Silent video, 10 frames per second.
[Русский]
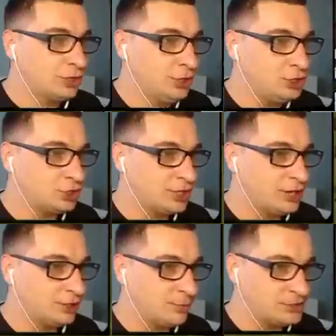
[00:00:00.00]
нычек, я
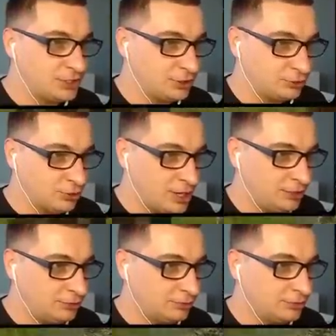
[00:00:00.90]
как-то посмотрел эту
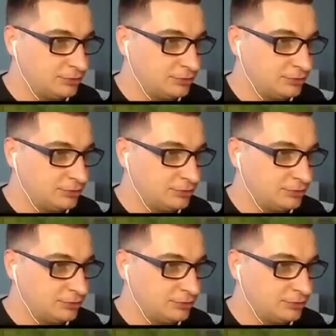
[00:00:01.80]
карту,